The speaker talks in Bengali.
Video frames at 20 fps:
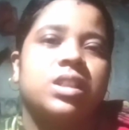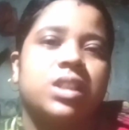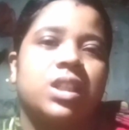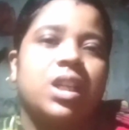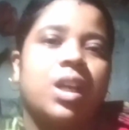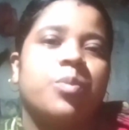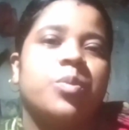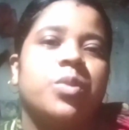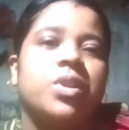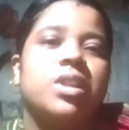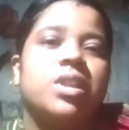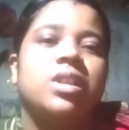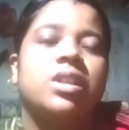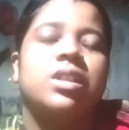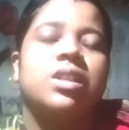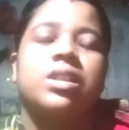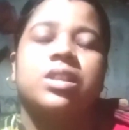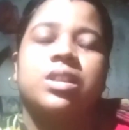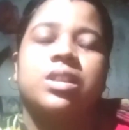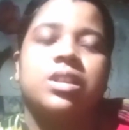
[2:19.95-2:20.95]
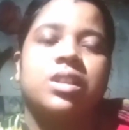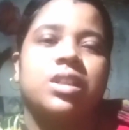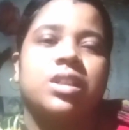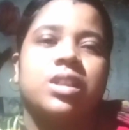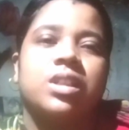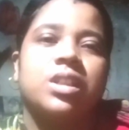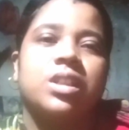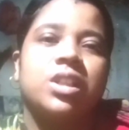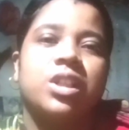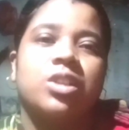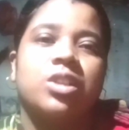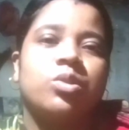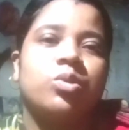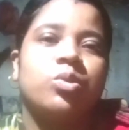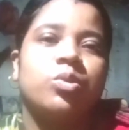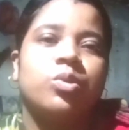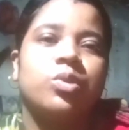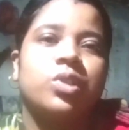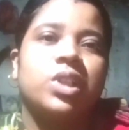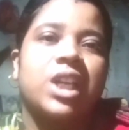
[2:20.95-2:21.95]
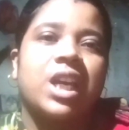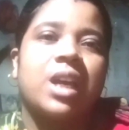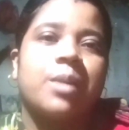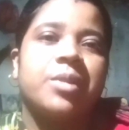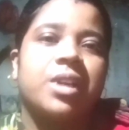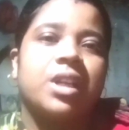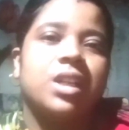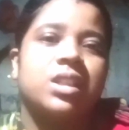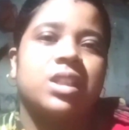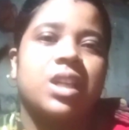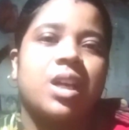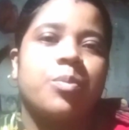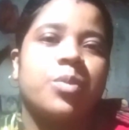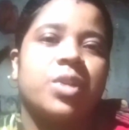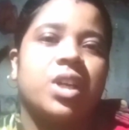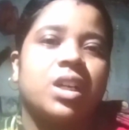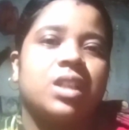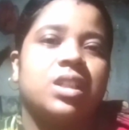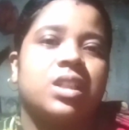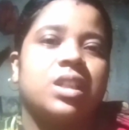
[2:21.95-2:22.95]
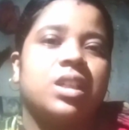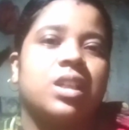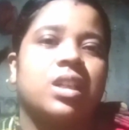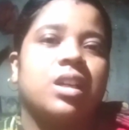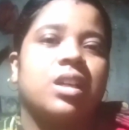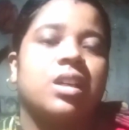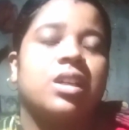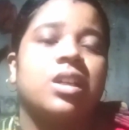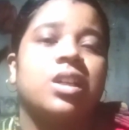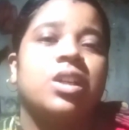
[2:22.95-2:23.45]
স্বামী কিন্তু ক্যামেরার সামনে আসে না